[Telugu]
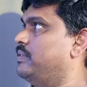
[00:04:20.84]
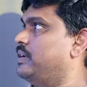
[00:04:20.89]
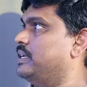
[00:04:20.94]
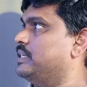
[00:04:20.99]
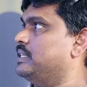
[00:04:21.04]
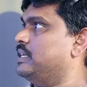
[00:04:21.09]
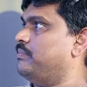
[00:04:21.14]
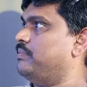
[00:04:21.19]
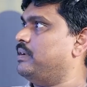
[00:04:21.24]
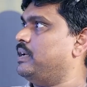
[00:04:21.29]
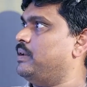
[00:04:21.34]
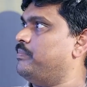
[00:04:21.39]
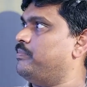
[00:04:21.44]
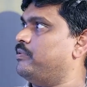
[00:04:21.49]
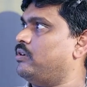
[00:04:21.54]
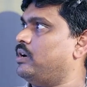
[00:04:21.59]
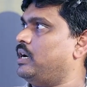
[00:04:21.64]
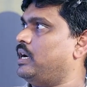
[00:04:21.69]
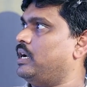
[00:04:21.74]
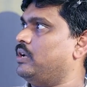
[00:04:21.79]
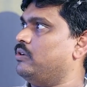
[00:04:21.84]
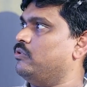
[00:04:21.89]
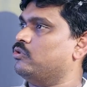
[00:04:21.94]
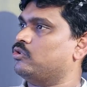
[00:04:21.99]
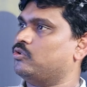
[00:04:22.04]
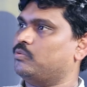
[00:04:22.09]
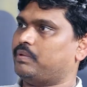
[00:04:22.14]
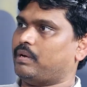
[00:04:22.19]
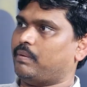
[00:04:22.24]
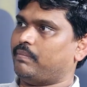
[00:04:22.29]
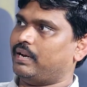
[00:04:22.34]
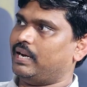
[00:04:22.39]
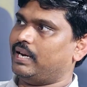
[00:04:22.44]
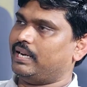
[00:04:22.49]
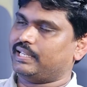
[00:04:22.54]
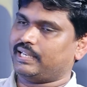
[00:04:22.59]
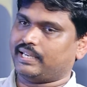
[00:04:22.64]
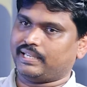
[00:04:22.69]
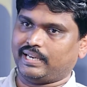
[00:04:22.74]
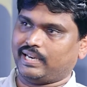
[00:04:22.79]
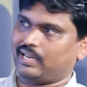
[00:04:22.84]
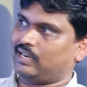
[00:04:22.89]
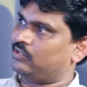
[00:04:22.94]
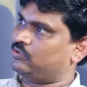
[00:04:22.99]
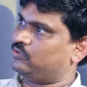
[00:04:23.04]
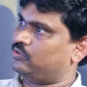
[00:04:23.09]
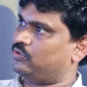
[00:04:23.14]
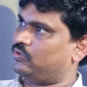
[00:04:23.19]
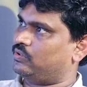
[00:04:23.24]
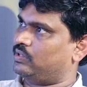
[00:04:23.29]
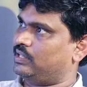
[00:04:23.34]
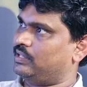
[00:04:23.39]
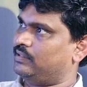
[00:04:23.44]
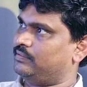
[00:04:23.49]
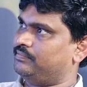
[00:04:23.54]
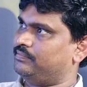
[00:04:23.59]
ఫర్ ఎగ్జాంపుల్ నేను ఇప్పుడు ఒక యూట్యూబ్ తమ్నేల్ డిజైన్ చేయాలనుకుంటున్నా